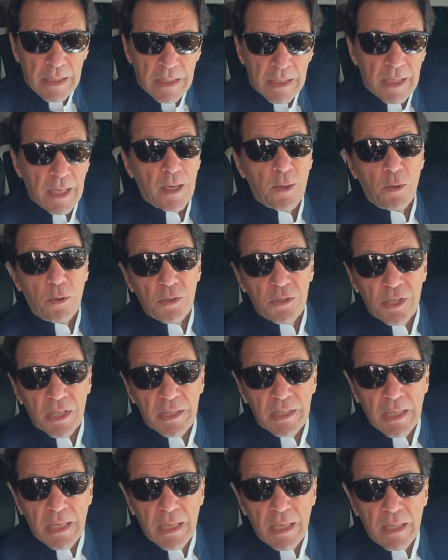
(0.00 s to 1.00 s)
क्या हो
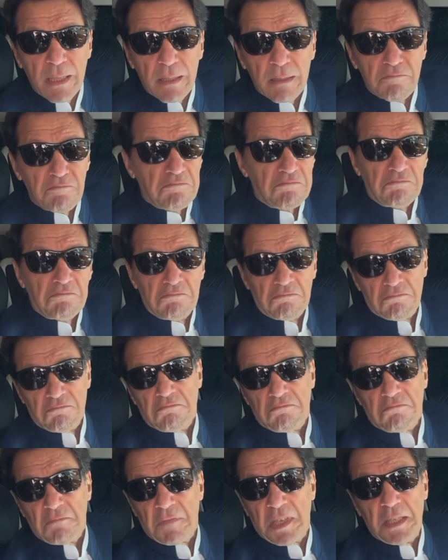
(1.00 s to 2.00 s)
सकता है
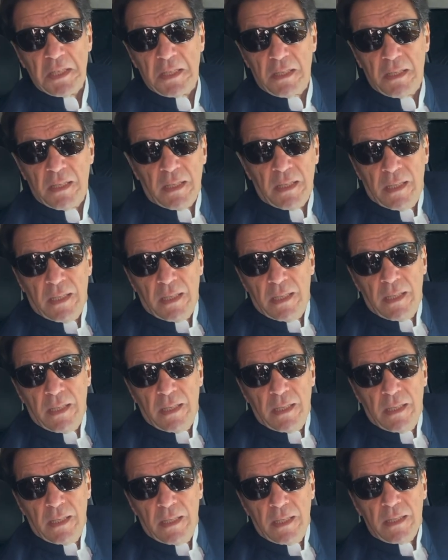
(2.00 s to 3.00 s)
कि
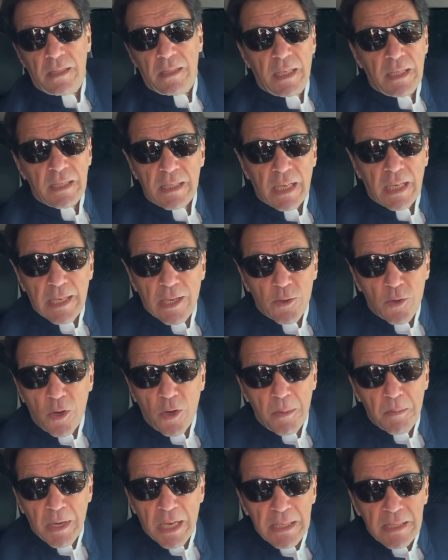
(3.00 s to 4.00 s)
इतनी ज्यादा
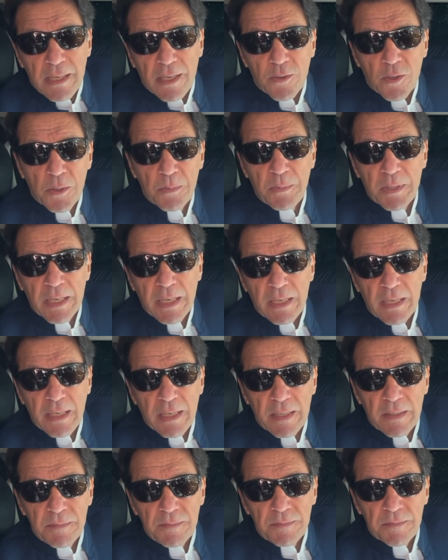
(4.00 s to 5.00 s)
कौम ना सड़कों पर
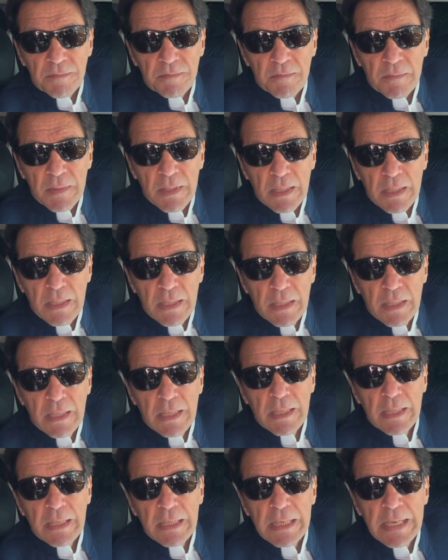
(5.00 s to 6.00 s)
निकले
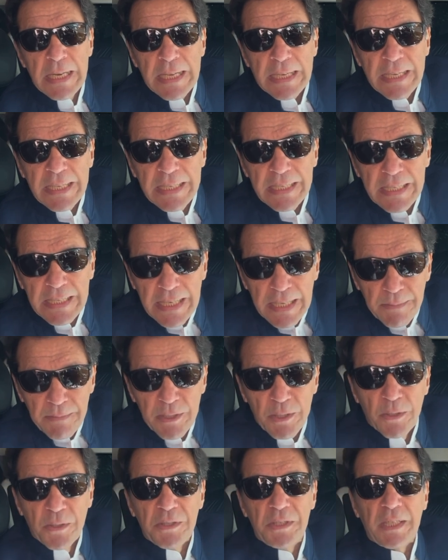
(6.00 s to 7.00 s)
लेकिन ये भी
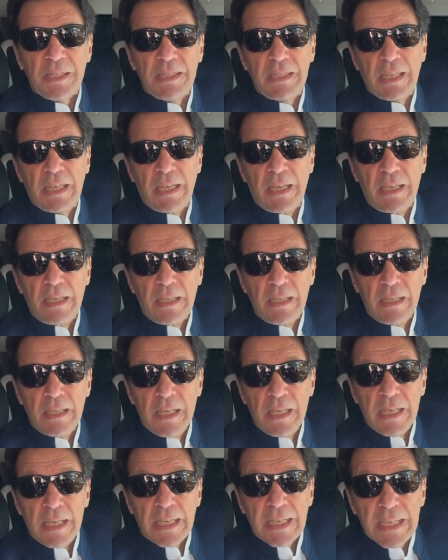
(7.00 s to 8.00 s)
हो सकता है
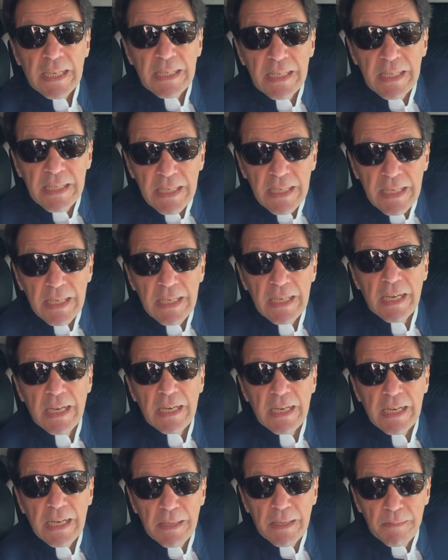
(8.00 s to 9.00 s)
कि
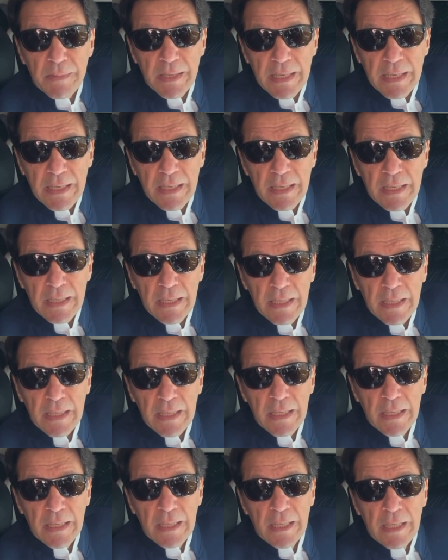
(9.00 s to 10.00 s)
श्रीलंका में
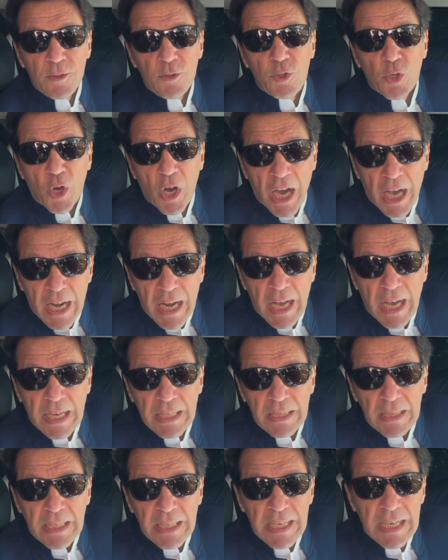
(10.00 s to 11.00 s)
जो
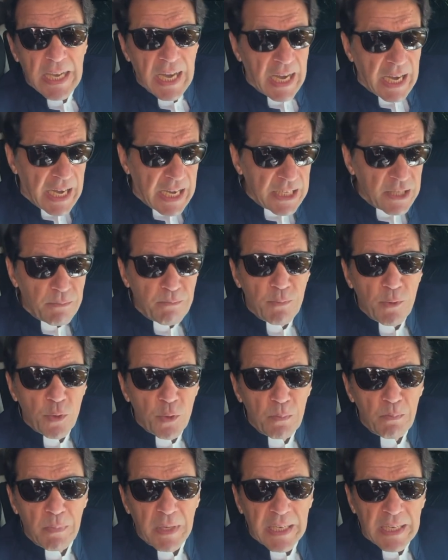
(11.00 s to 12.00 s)
हालात थे आज
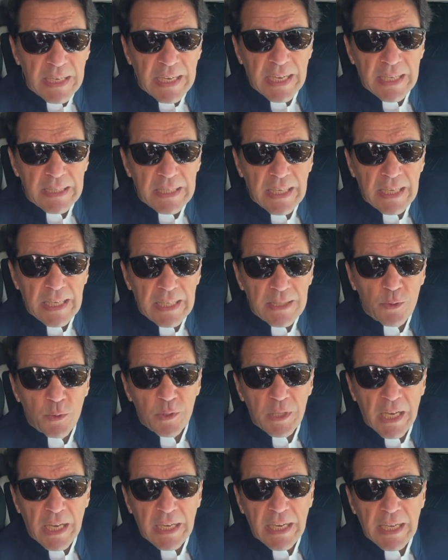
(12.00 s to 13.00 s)
ब्लूमबर्ग कहता है
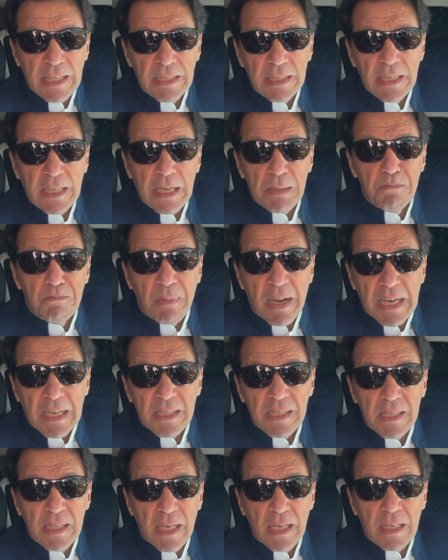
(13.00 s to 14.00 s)
दुनिया कहती है कि
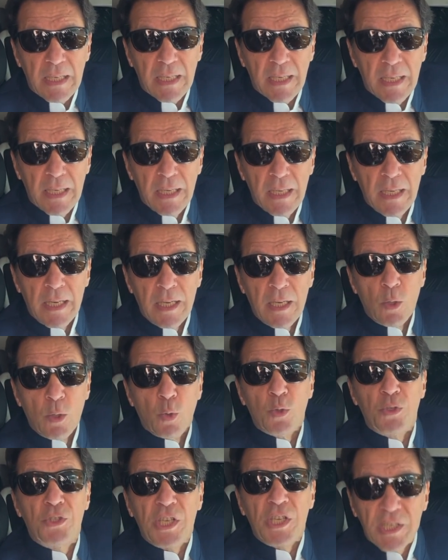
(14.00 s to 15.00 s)
पाकिस्तान के
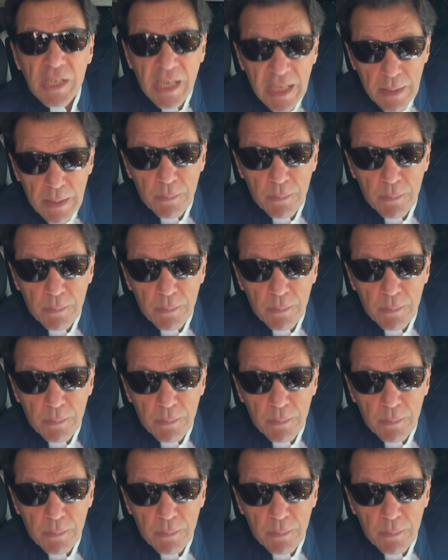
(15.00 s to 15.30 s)
उससे ज्यादा